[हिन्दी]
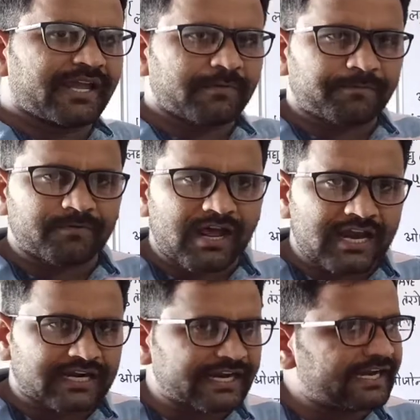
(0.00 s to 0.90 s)
इंफ्रा
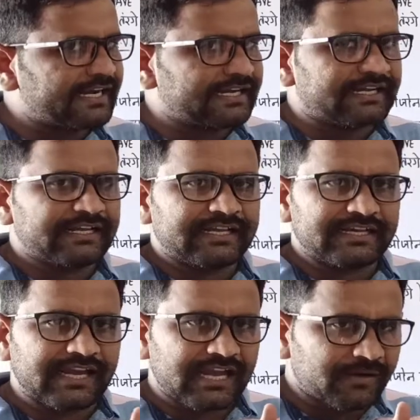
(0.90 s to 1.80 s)
रेड
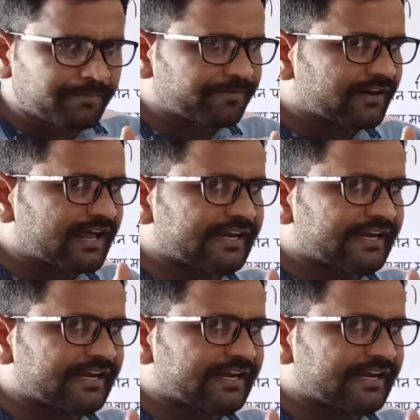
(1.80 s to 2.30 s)
या इंफ्रा